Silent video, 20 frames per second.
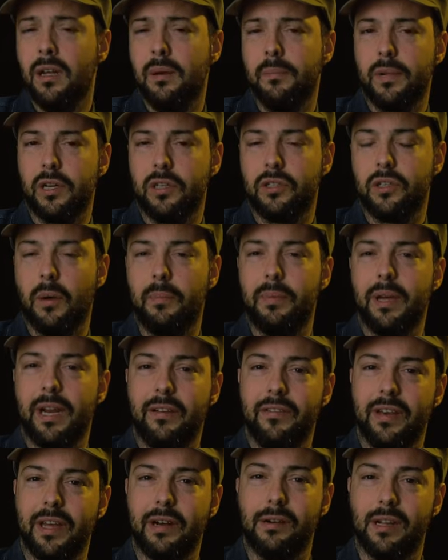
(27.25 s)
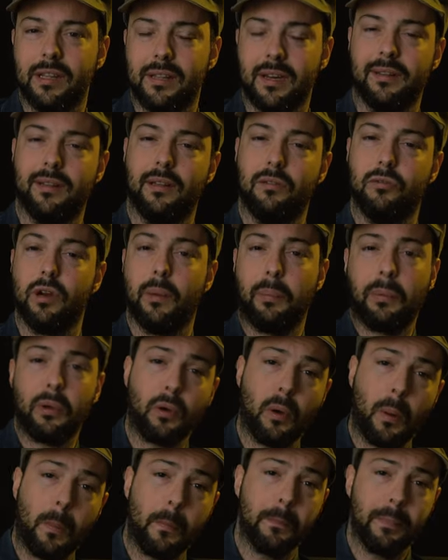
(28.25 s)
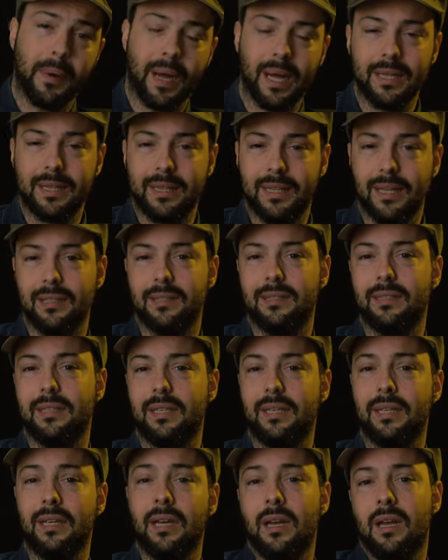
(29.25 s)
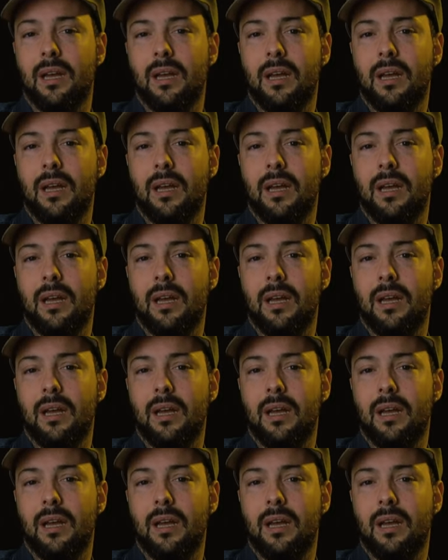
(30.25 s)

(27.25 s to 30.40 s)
perciò per avere una trattatura più compatta si